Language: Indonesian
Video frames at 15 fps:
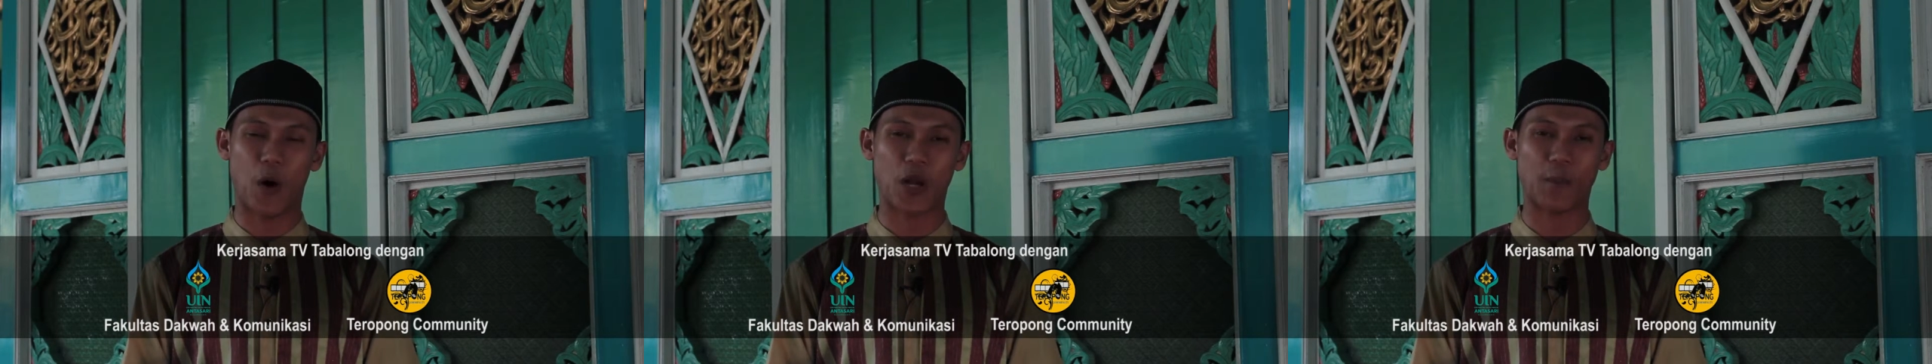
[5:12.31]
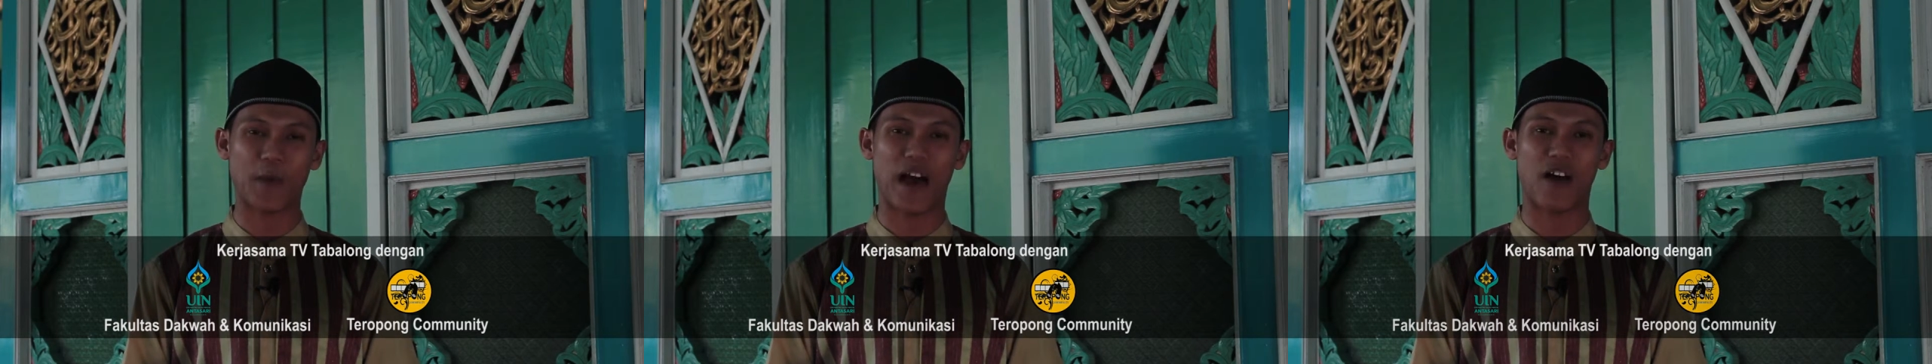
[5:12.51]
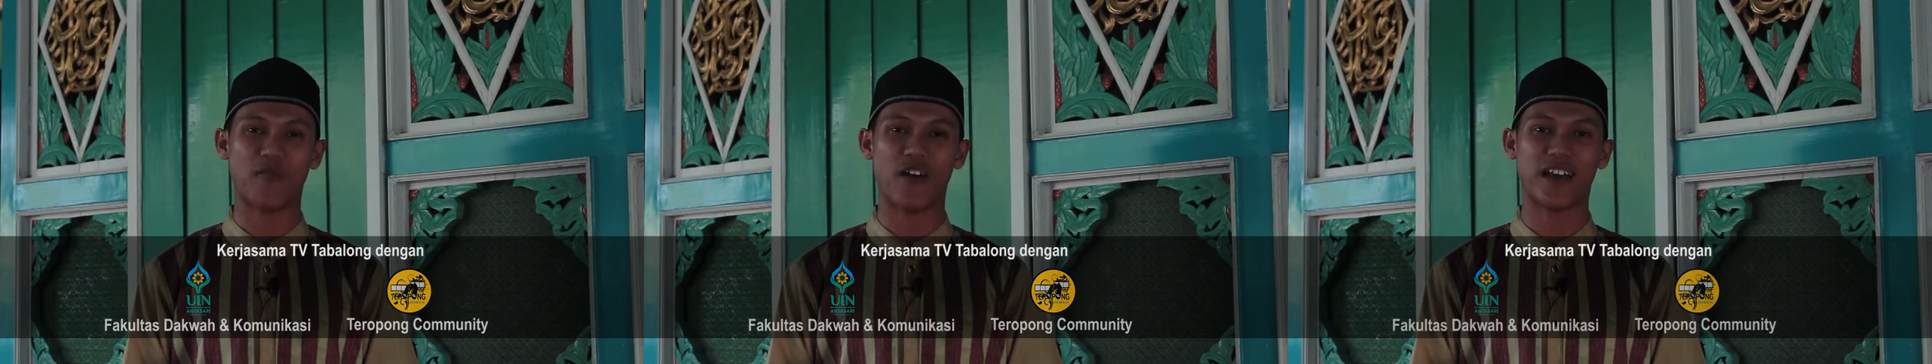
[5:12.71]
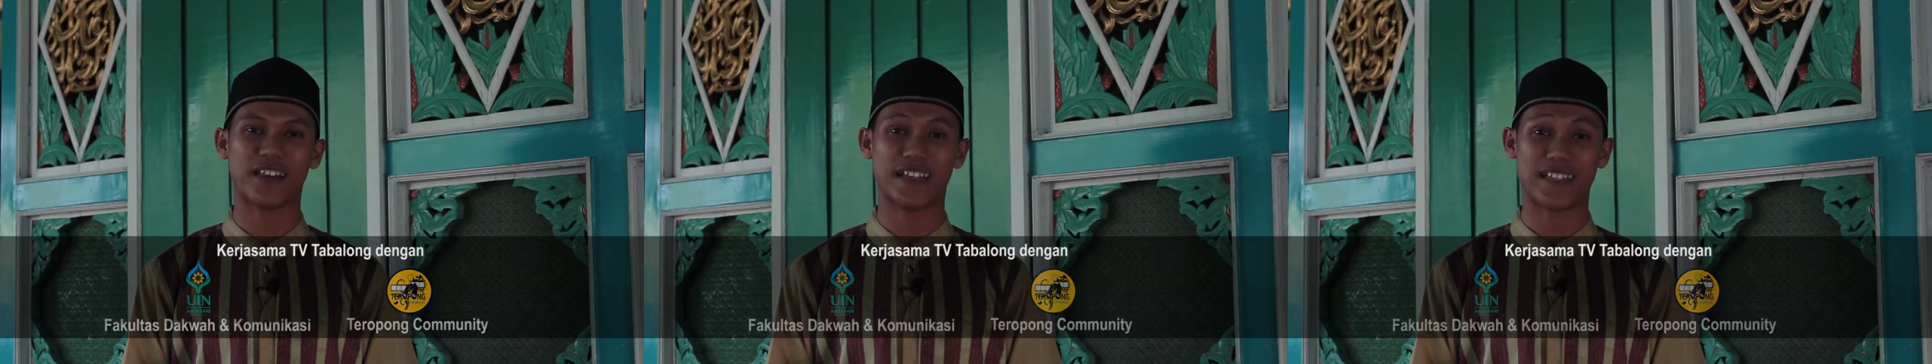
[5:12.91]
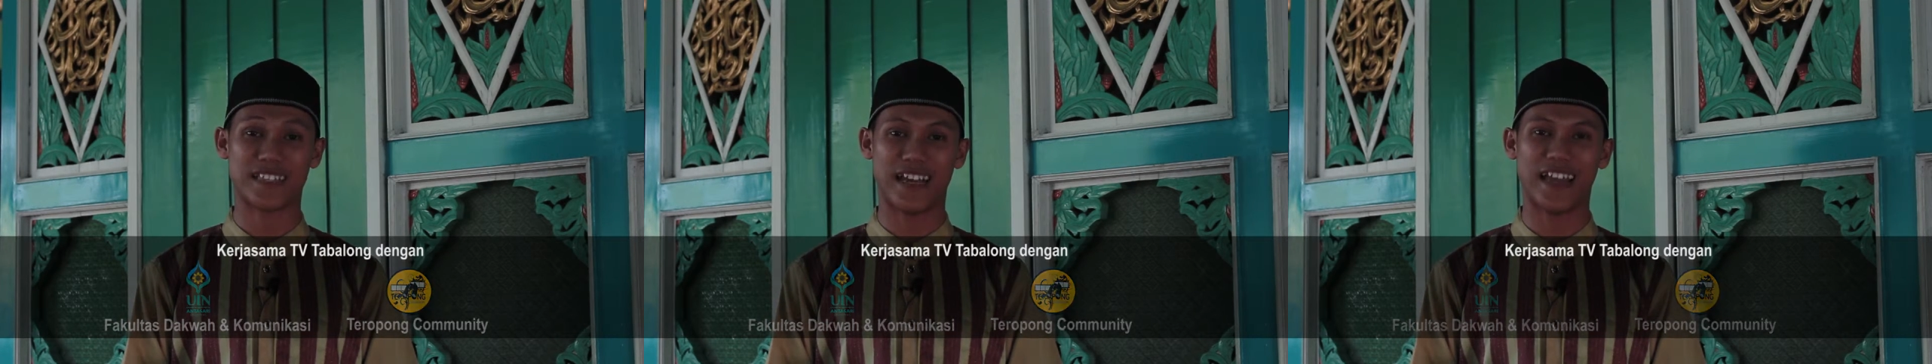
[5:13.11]
Mohon
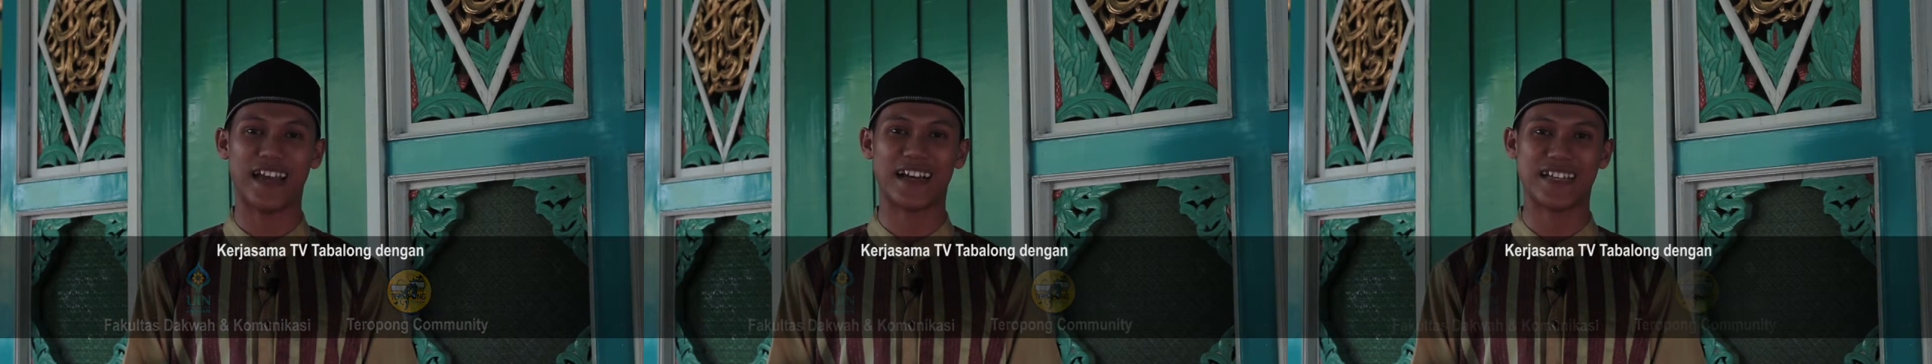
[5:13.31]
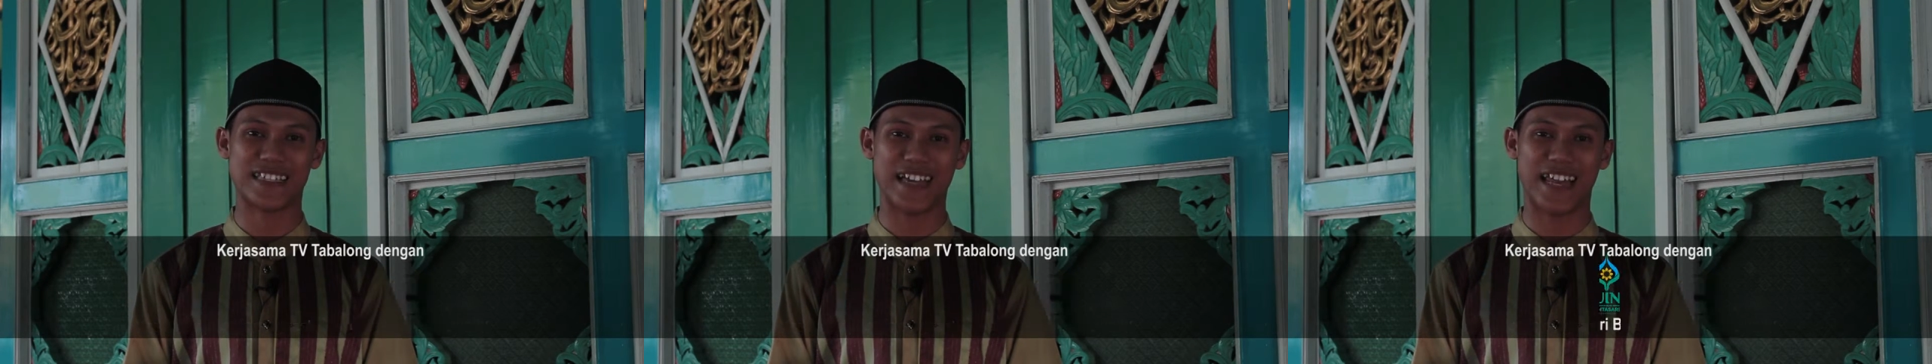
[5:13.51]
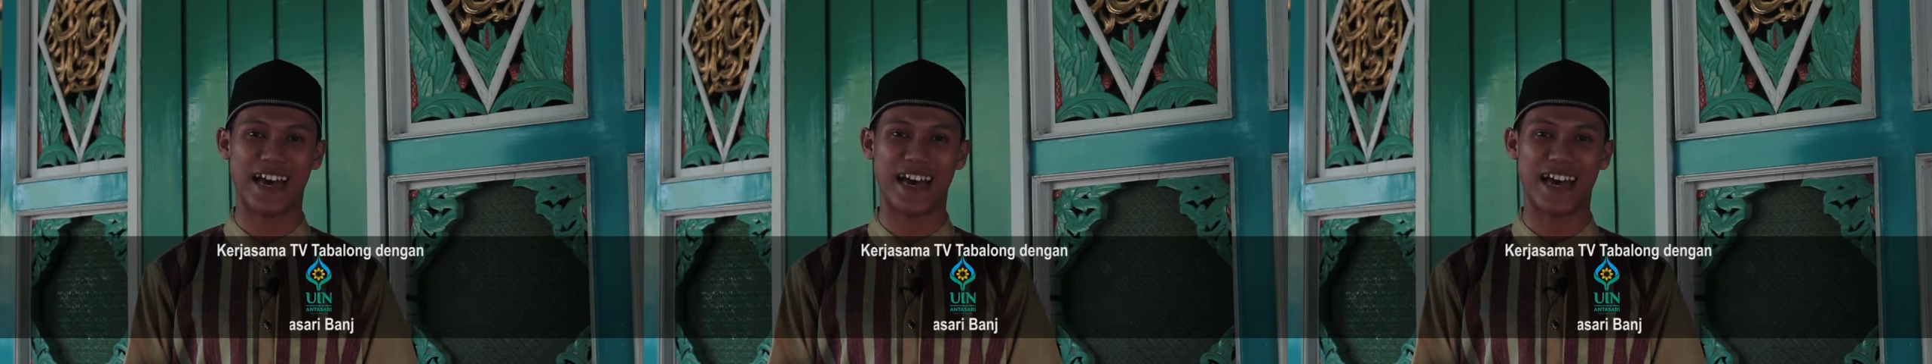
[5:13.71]
maaf atas segala